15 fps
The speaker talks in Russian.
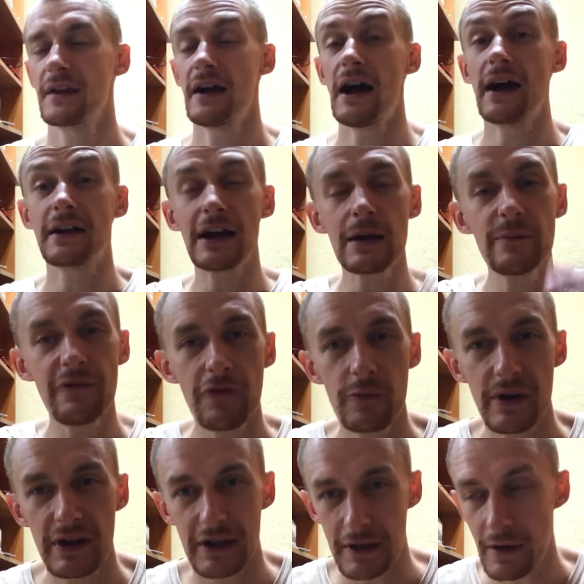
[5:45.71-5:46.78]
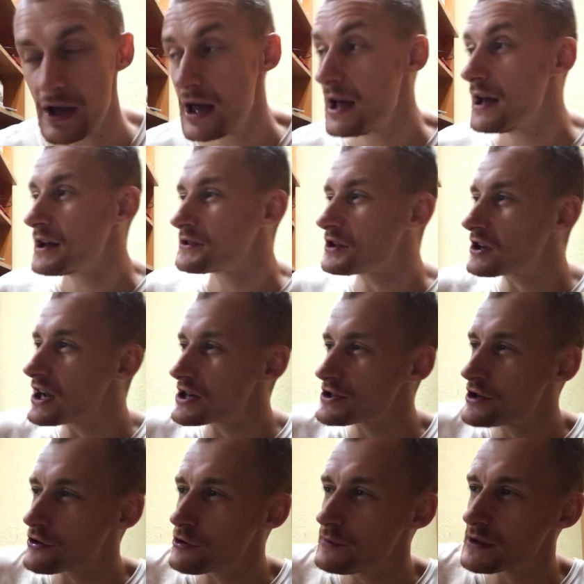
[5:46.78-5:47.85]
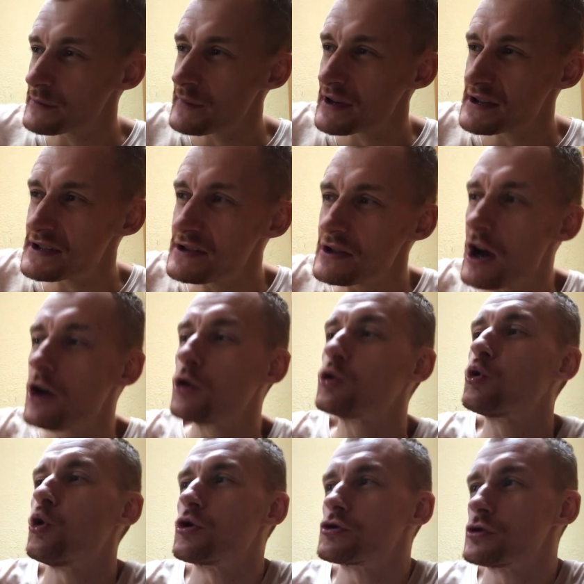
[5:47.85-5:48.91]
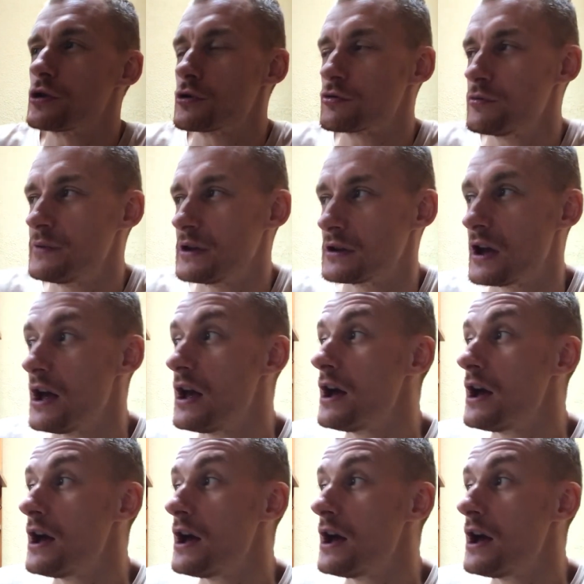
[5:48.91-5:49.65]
А как бы вы могли? На каждый аргумент магазина контраргумент.